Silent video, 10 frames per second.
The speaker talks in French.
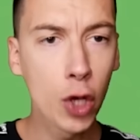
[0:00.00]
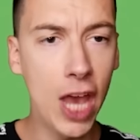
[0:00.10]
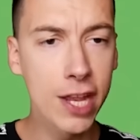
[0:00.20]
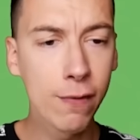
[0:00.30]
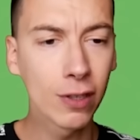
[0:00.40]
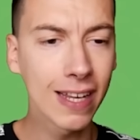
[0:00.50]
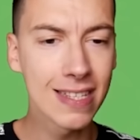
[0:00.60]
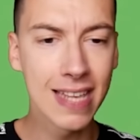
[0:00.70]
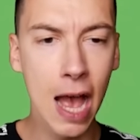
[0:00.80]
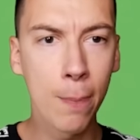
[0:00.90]
Ok, un niveau très
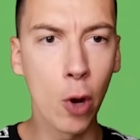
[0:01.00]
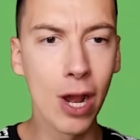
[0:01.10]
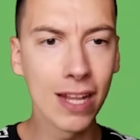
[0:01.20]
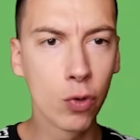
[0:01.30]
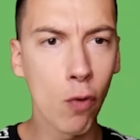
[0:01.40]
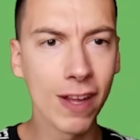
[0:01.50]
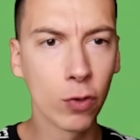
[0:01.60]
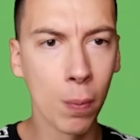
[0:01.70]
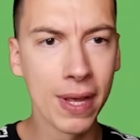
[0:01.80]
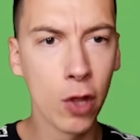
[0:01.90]
simple. La tour va
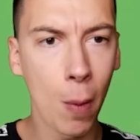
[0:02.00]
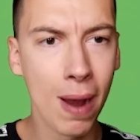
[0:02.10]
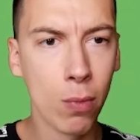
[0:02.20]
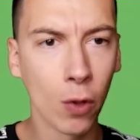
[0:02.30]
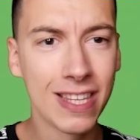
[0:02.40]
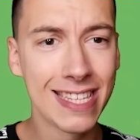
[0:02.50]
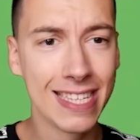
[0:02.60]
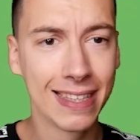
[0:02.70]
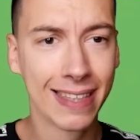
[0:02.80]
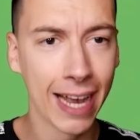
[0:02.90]
tomber normalement
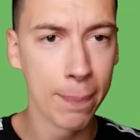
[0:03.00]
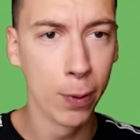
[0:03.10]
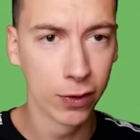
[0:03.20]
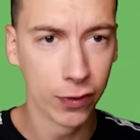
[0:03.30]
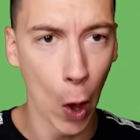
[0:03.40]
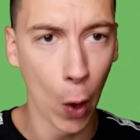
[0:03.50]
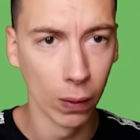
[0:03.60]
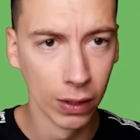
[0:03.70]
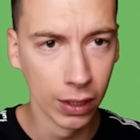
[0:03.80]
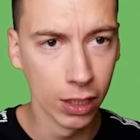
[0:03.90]
d'ici très peu de temps.
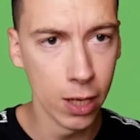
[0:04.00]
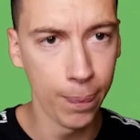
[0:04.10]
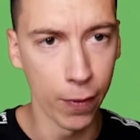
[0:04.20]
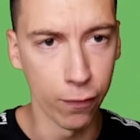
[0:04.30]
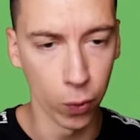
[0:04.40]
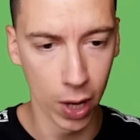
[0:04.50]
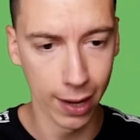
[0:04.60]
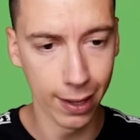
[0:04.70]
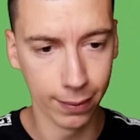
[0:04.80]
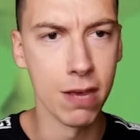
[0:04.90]
Hop,
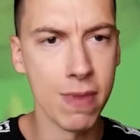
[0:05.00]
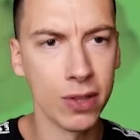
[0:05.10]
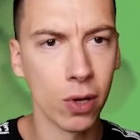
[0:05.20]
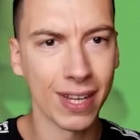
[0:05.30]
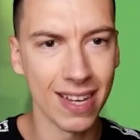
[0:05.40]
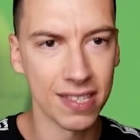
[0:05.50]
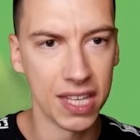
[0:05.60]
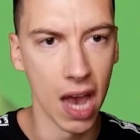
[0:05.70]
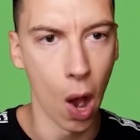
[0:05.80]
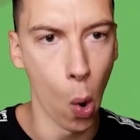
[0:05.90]
voilà. Et maintenant, qu'est-ce
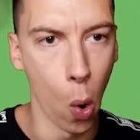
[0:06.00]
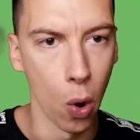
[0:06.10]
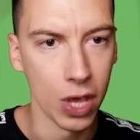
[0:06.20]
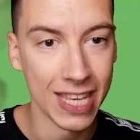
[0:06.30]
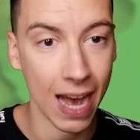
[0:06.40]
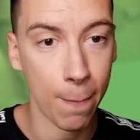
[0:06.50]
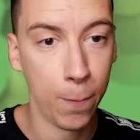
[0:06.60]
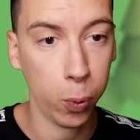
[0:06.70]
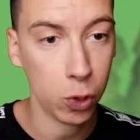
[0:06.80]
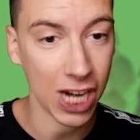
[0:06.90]
qu'il y a Oh, il y a un
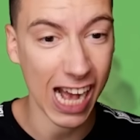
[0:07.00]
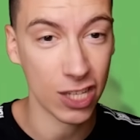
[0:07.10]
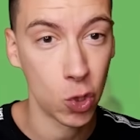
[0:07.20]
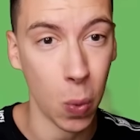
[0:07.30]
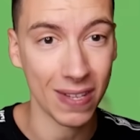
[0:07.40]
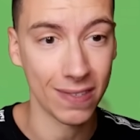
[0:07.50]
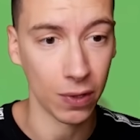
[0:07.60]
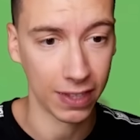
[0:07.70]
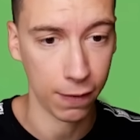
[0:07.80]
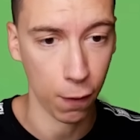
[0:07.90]
push à
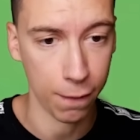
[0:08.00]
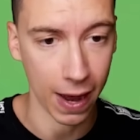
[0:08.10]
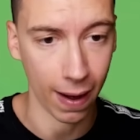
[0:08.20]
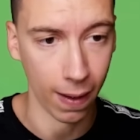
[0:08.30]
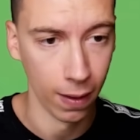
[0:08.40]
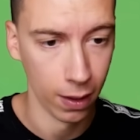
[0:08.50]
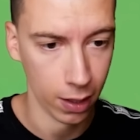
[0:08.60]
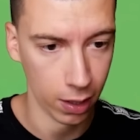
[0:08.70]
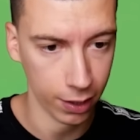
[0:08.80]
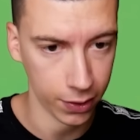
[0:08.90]
60 qu'il faut faire là.
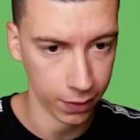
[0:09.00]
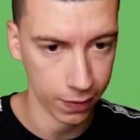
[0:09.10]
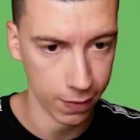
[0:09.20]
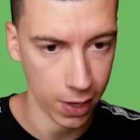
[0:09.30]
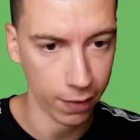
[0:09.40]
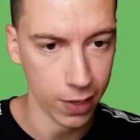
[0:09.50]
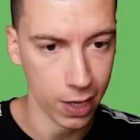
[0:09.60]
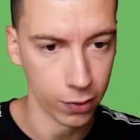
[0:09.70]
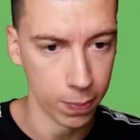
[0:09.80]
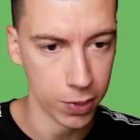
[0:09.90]
Alors attends, viens, viens, viens
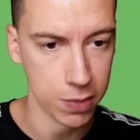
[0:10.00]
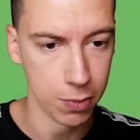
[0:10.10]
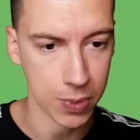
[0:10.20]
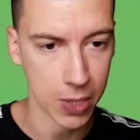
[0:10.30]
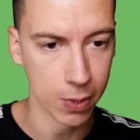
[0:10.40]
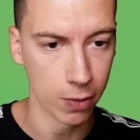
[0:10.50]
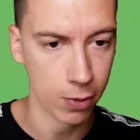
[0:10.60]
là, toi, petit multiplicateur.